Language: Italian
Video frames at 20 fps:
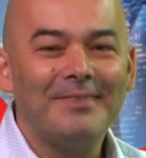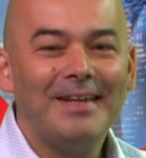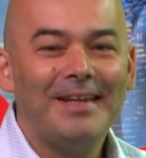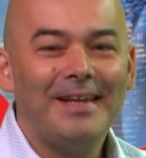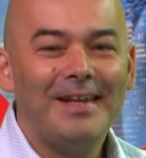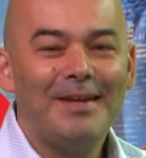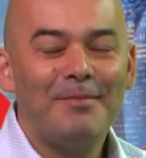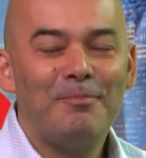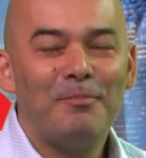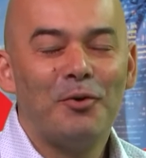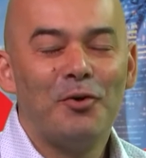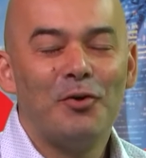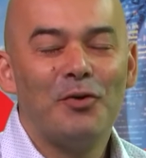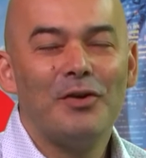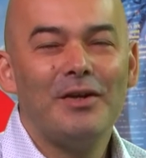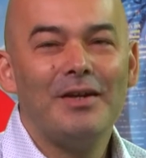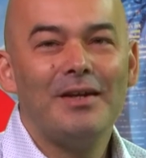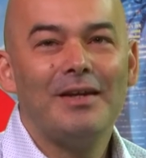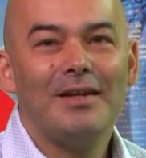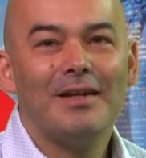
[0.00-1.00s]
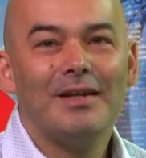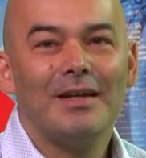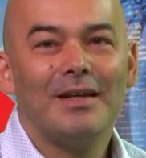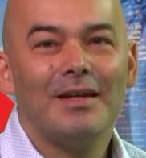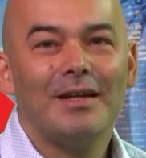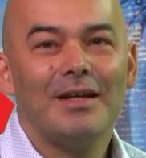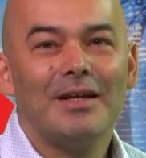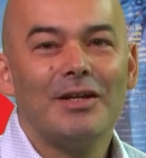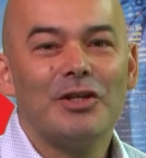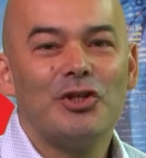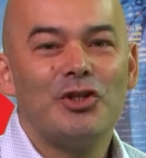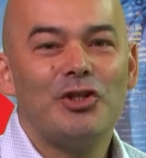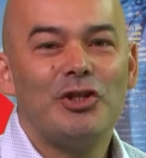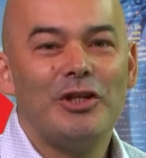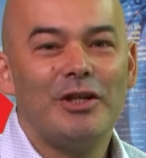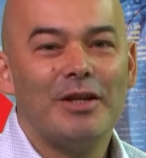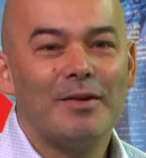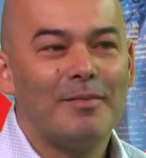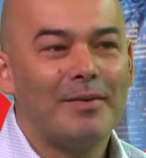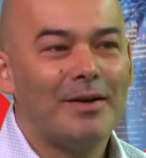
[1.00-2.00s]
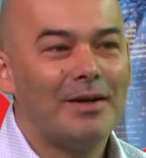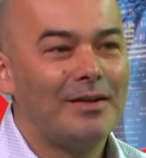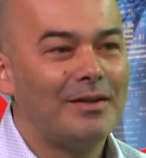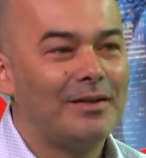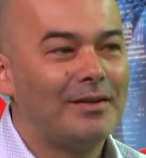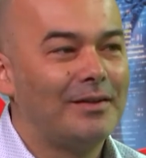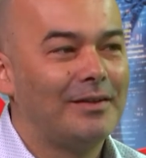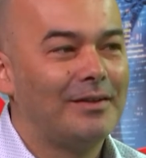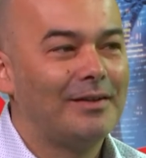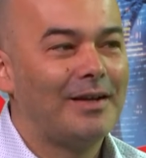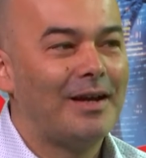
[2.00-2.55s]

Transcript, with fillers: e poi il cinema eh,